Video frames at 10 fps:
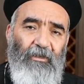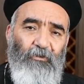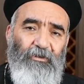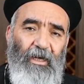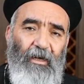
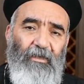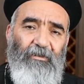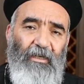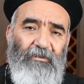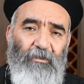وده
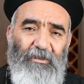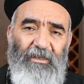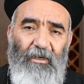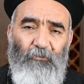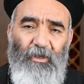حصل عن
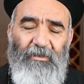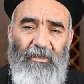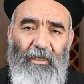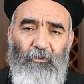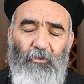تلميذي عمواس
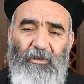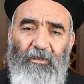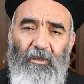قال كنا